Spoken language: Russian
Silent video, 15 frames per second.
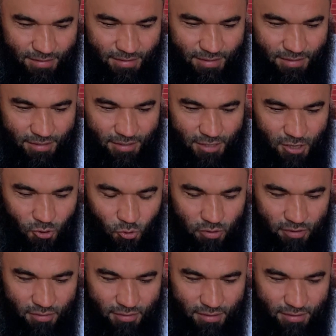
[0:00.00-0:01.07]
Это
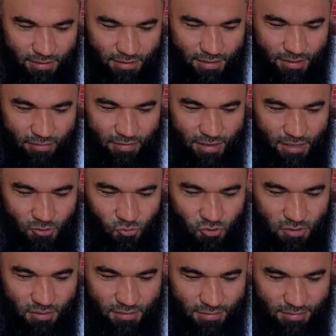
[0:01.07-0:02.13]
такой, как это говорят
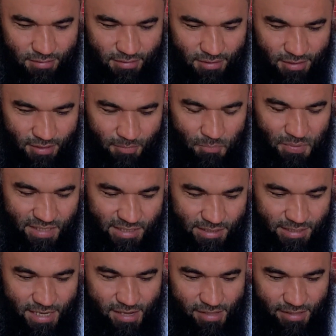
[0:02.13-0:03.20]
уже
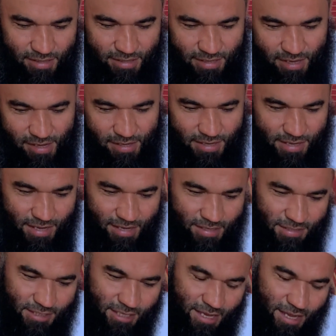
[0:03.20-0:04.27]
бессильный, еле-еле
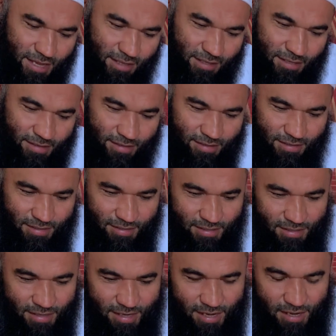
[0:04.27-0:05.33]
стоит,
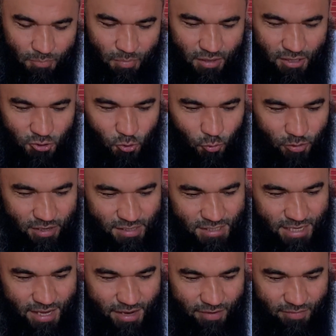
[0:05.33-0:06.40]
как молодое
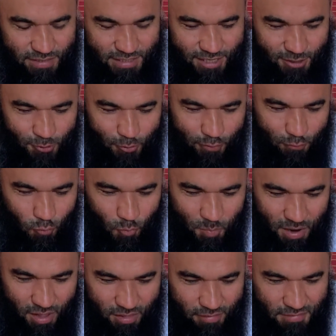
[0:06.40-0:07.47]
дерево, с которого
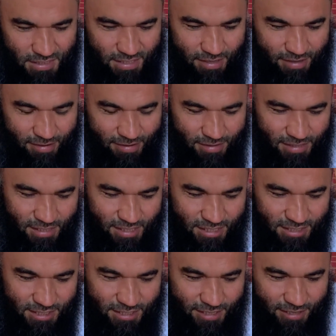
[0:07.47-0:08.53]
упало все
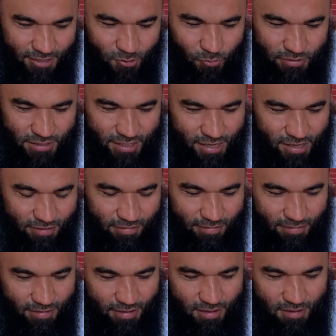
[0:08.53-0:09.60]
листья, и он стоит
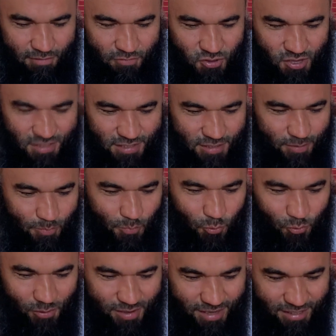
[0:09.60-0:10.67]
в чистом
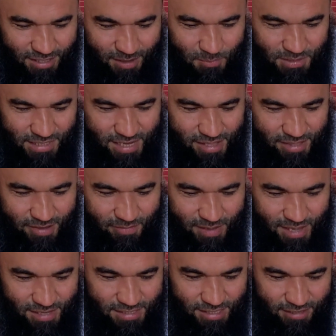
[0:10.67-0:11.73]
поле, и там сильный
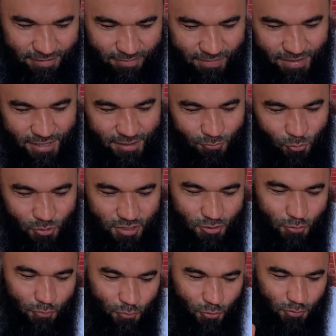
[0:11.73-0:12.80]
ветер, и вот
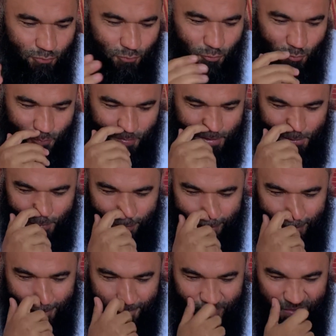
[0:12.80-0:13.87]
оно вот-вот упадет,
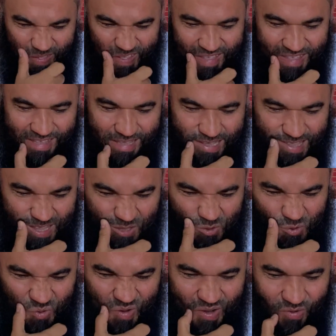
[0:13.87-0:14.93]
и это
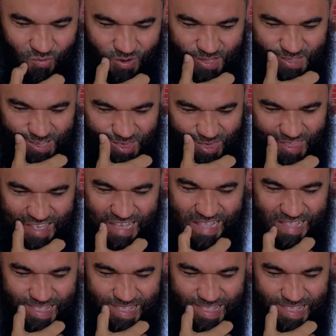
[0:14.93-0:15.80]
тот, у кого одна жена.